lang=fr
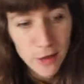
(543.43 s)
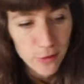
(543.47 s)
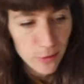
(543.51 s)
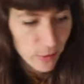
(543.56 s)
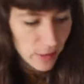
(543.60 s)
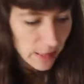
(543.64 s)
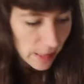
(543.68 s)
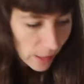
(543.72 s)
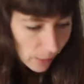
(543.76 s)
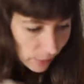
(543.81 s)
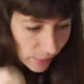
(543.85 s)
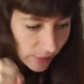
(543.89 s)

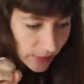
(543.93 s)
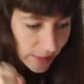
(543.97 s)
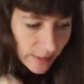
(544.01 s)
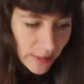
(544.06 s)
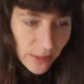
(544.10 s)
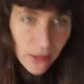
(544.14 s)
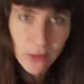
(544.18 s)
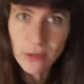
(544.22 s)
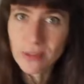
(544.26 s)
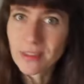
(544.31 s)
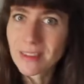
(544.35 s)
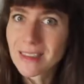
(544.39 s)
Donc là, on est
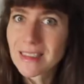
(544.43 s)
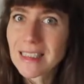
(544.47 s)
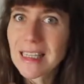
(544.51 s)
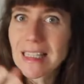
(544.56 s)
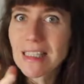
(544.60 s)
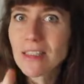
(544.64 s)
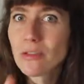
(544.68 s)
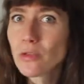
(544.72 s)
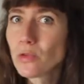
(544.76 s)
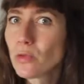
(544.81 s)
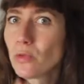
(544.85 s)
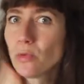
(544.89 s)
dans
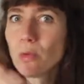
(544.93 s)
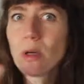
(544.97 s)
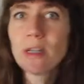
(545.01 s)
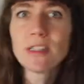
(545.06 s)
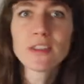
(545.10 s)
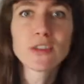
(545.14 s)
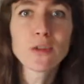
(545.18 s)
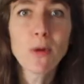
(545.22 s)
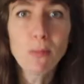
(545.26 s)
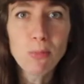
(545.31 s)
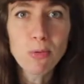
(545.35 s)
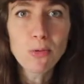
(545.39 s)
très tout à
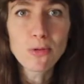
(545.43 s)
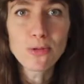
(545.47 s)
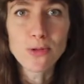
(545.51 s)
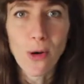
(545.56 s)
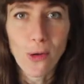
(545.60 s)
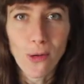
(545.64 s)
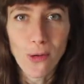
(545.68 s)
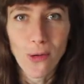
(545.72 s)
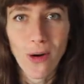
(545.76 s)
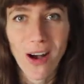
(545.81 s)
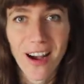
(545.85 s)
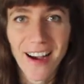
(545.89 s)

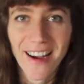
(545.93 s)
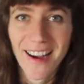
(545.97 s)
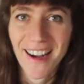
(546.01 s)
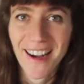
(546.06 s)
100%. Quoi.